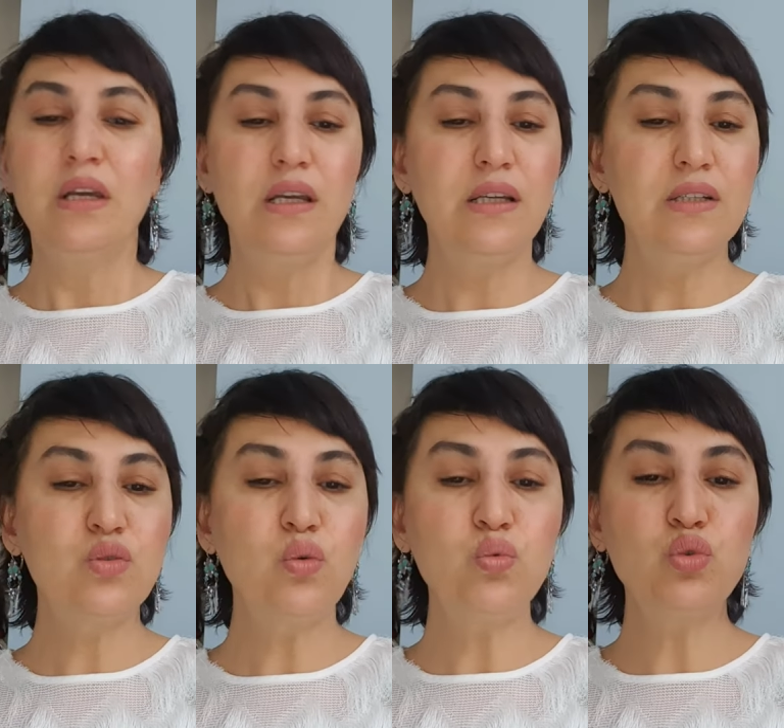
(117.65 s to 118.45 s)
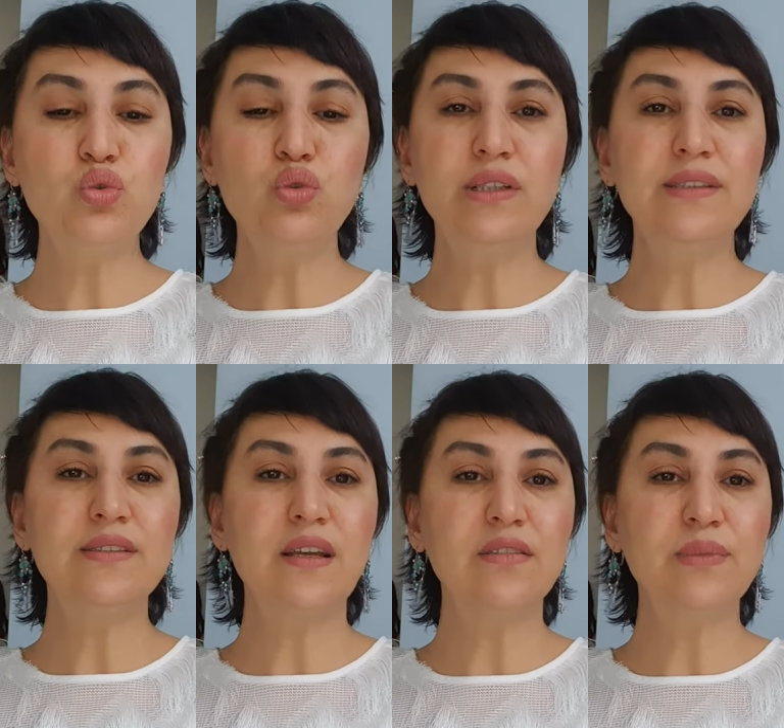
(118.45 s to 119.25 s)
E, son uzun süredir
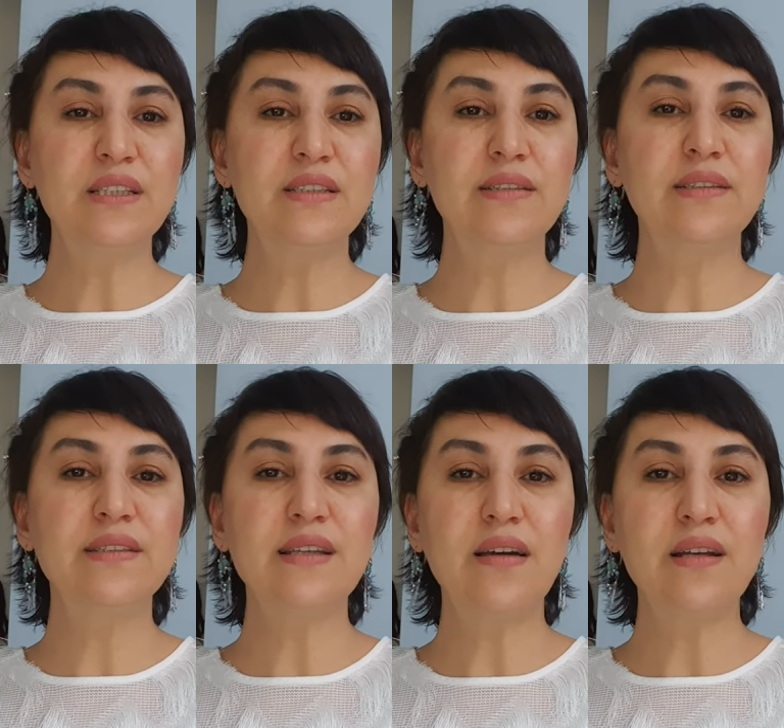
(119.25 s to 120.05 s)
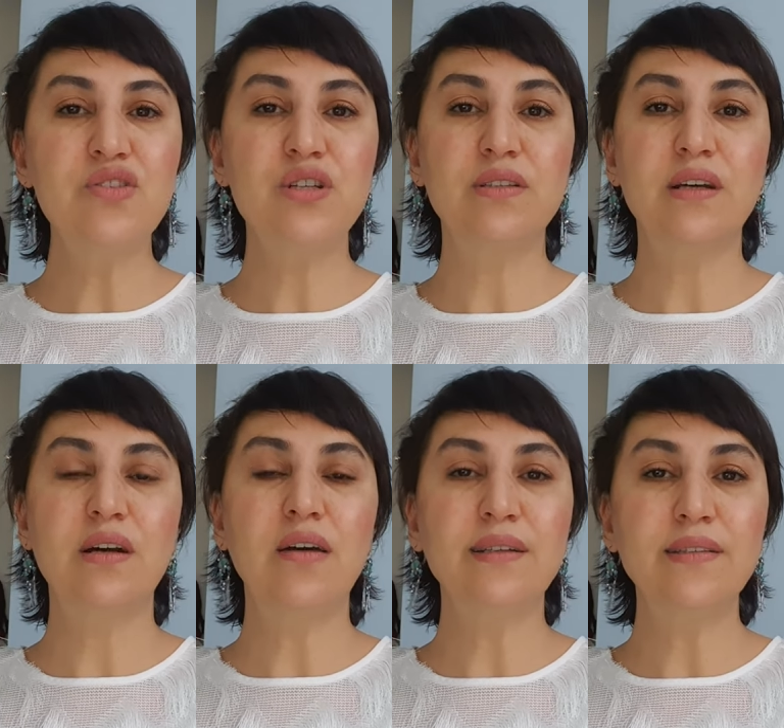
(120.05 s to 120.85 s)
satmak istediğiniz araç ya
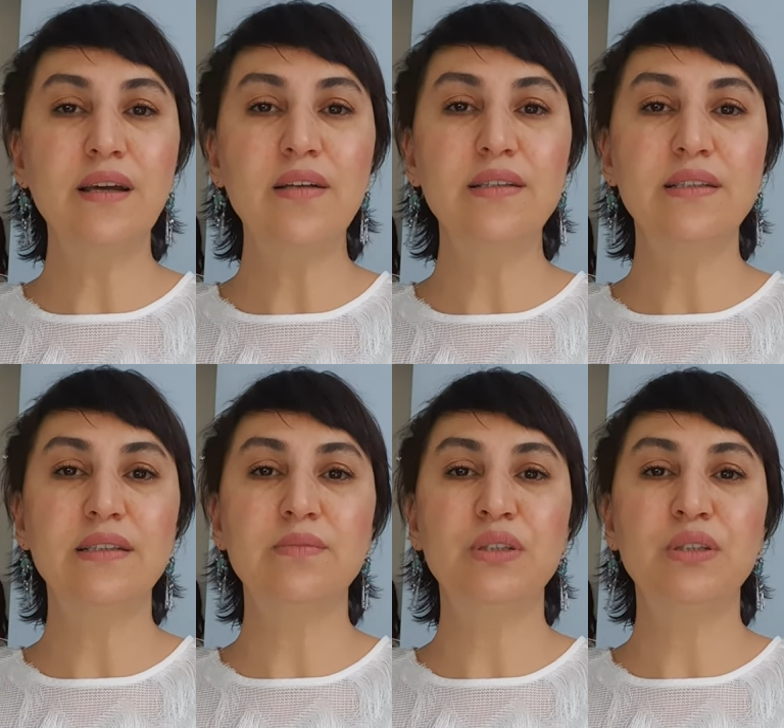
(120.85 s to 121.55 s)
da anahtarla ilgili